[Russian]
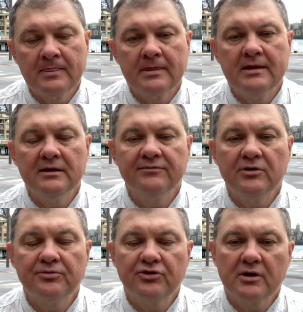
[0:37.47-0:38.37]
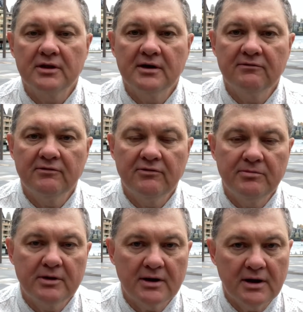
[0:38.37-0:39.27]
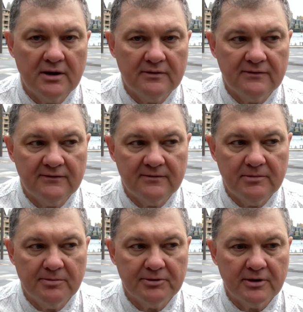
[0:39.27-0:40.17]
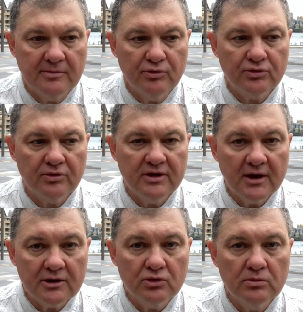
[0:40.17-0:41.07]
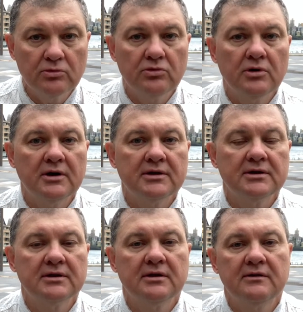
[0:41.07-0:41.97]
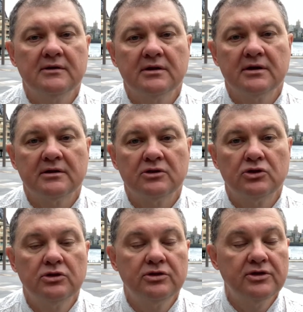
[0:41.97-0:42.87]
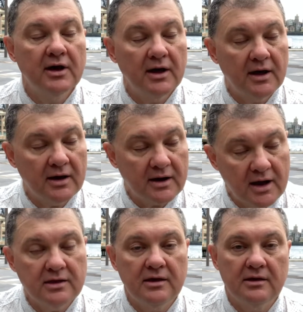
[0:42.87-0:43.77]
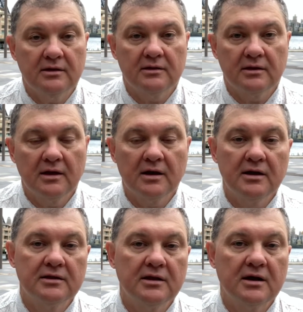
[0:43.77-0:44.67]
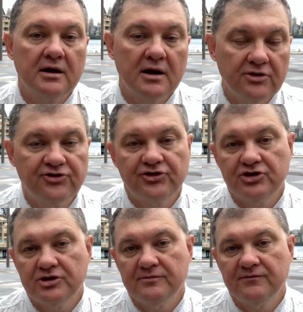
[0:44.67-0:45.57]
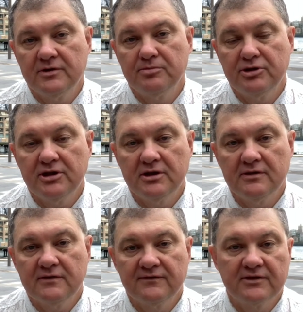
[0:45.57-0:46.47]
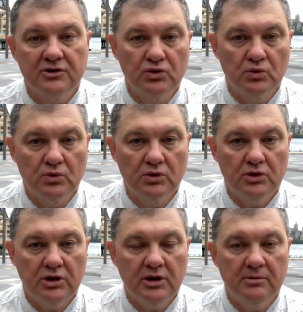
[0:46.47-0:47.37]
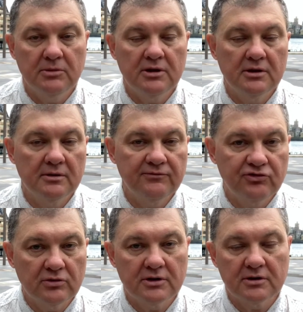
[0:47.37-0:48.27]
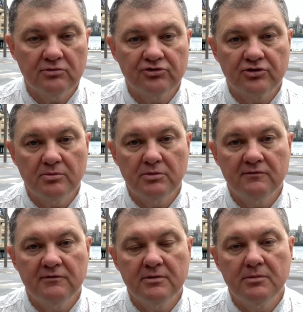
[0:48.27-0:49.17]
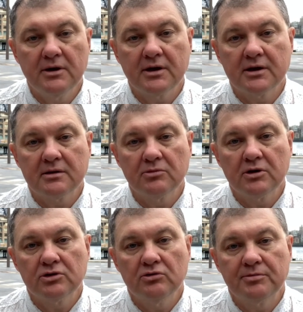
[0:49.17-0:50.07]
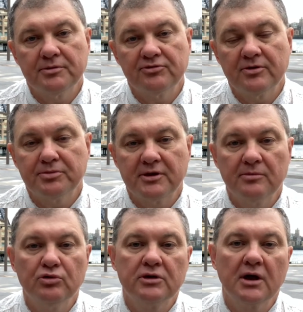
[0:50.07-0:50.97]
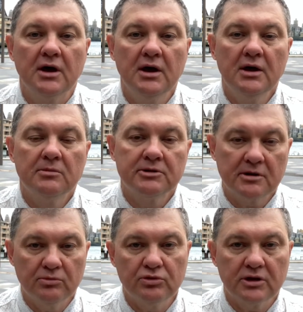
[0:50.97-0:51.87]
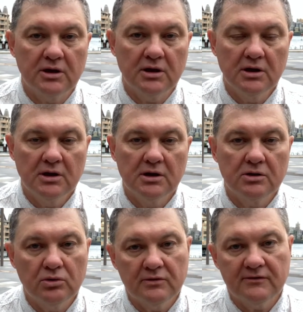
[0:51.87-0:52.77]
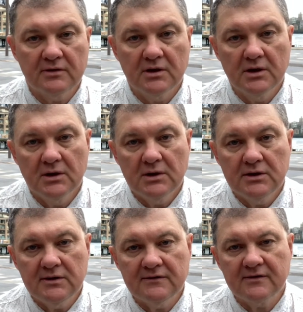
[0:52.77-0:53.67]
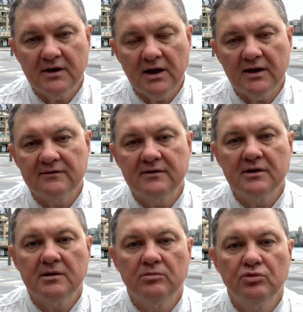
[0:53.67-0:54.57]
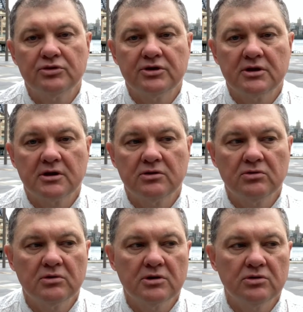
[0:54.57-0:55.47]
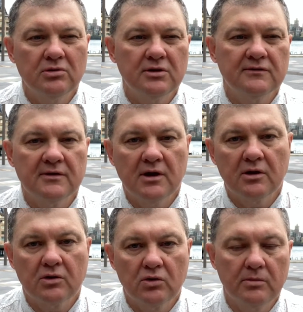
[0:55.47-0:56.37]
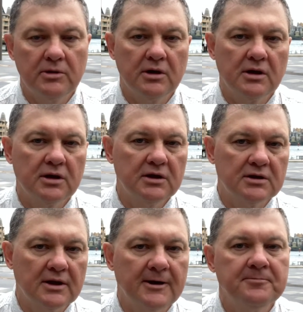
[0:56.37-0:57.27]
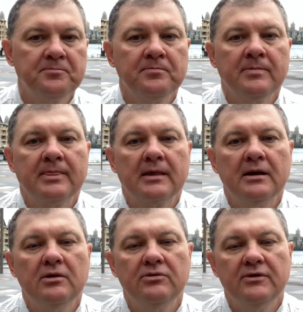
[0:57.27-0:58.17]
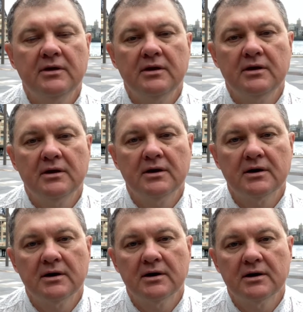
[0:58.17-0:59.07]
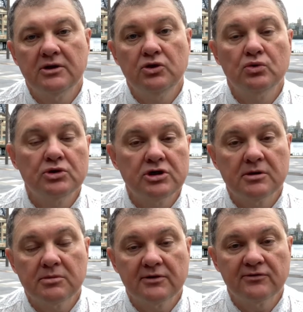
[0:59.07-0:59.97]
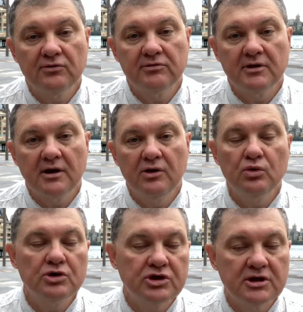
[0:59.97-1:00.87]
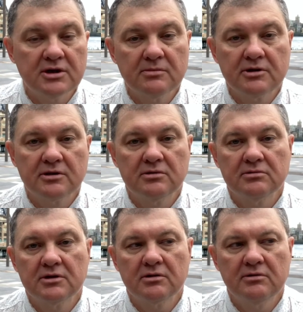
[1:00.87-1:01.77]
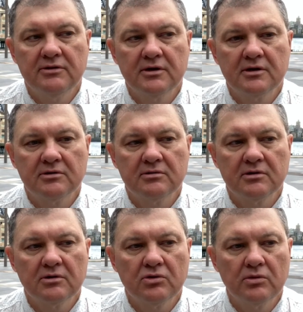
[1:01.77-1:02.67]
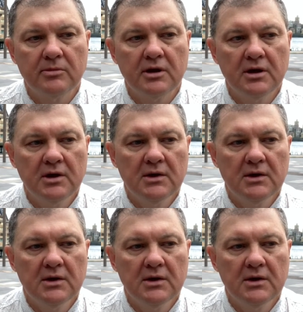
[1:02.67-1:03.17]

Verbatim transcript: Дело в том, что когда вы выбираете себе подработку, я думаю, это надо делать до ранее, гораздо раньше, чем вы приедете в страну. И мы делаем все для того, чтобы вы были к этому готовы, потому что подработка, подработки рознь. Есть грязные работы, на которые, ну, я не знаю, кроме каких-то людей а, не очень образованных или очень необразованных людей, которые кроме